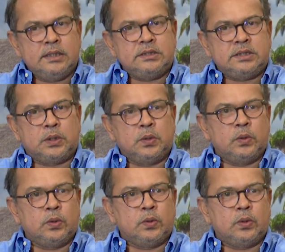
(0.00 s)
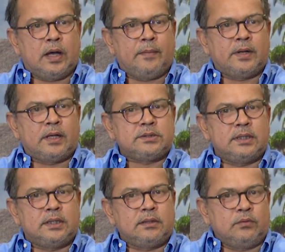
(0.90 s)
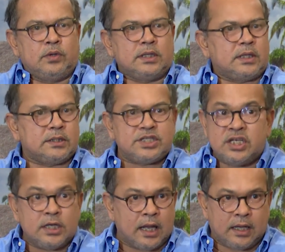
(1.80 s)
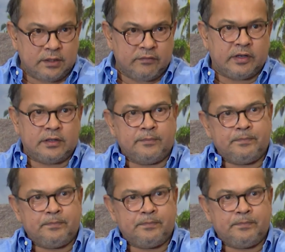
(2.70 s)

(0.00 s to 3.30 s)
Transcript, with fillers: যেগুলো আমরা আসলে ওনাদেরকে চিনি না ইভেন